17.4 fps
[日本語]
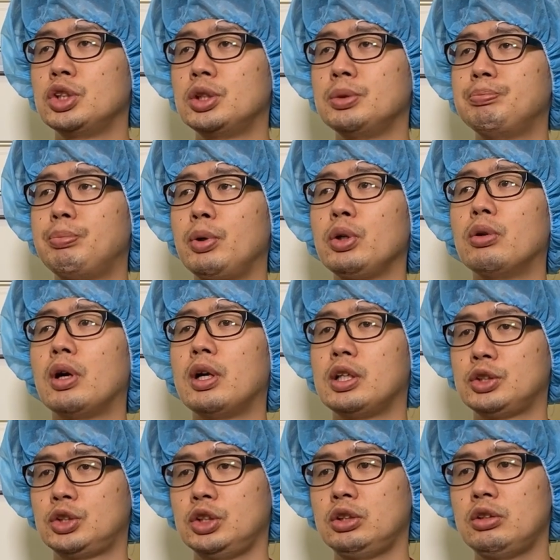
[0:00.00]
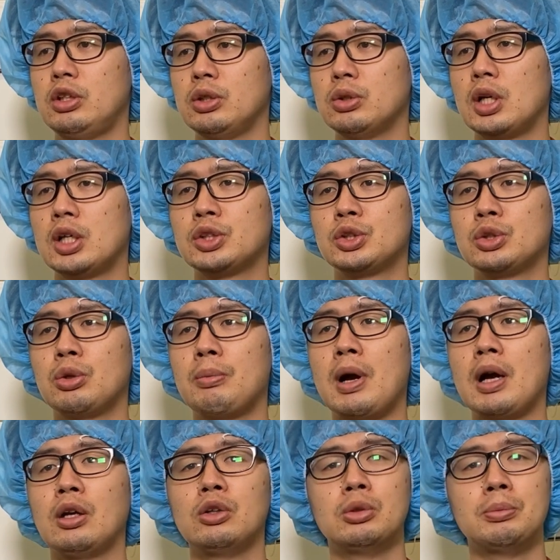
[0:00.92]
医師っぽいお話っていうラジオ
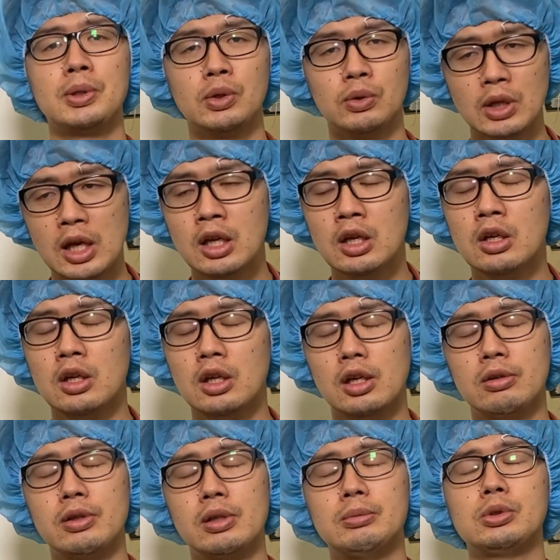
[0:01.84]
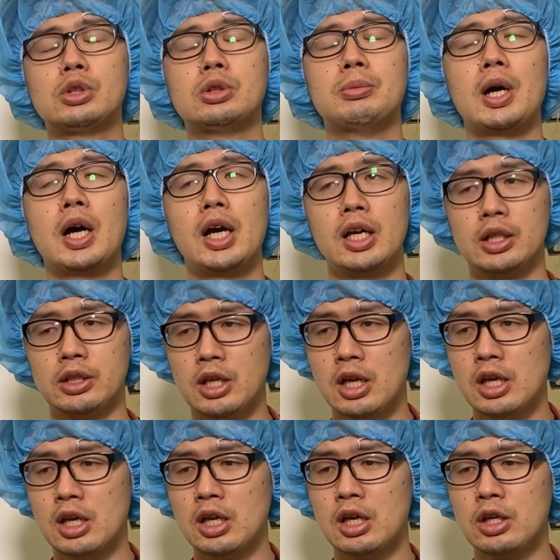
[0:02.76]
番組をねFM 熊谷
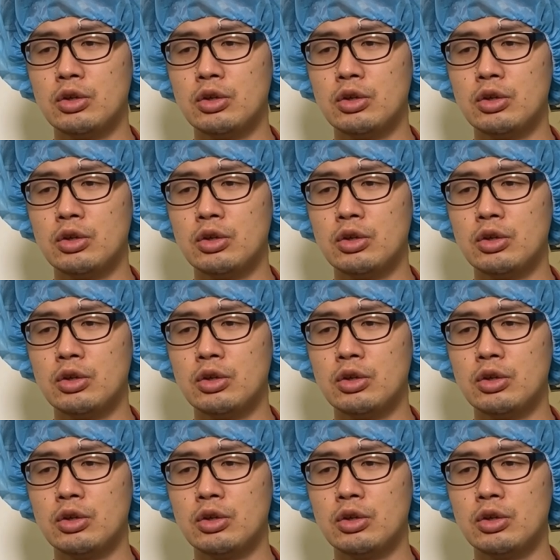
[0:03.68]
で、